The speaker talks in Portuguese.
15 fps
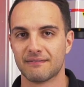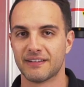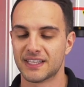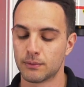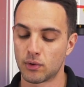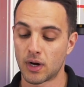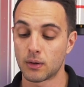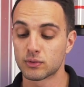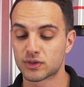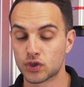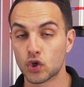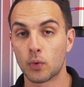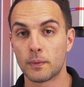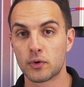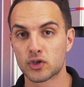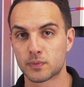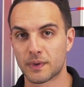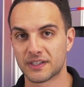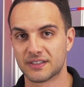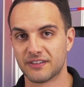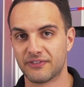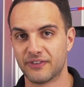Vai demorar uns 5 minutos
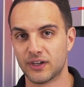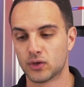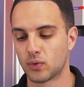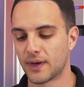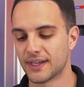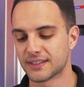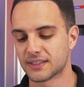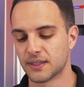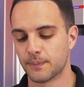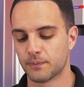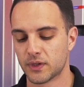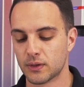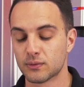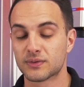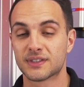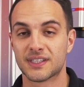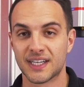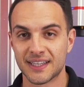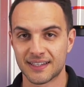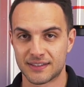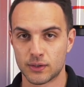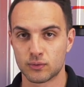para ser feito essa e uns
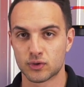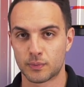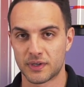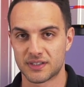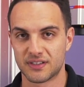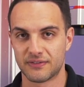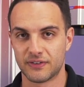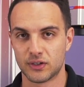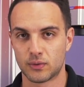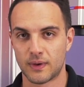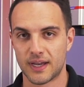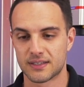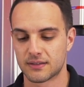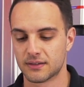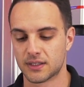30 segundos para ser feito essa.